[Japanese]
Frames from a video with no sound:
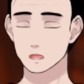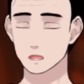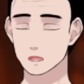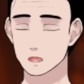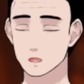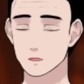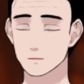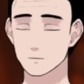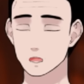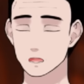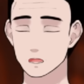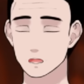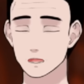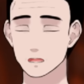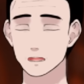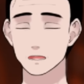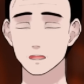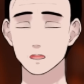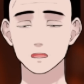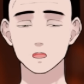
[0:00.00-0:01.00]
それ出てき
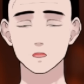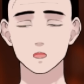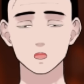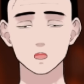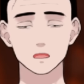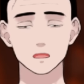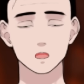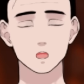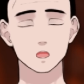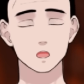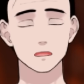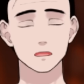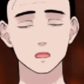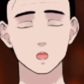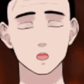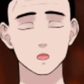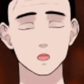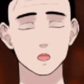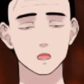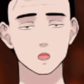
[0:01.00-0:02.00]
たところでどうなるか
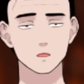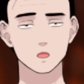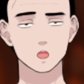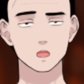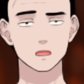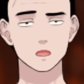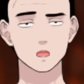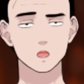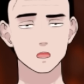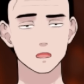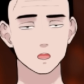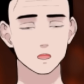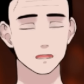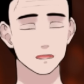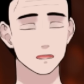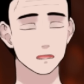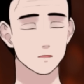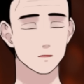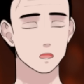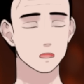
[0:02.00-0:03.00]
知りませんが、
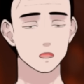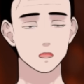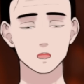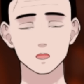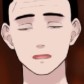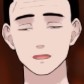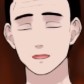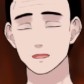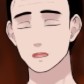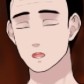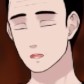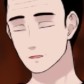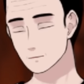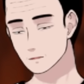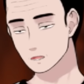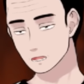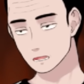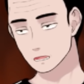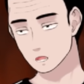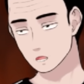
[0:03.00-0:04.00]
取り下げたっていうこ
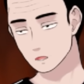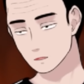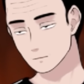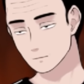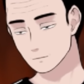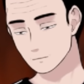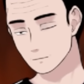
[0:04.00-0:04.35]
となんですよ。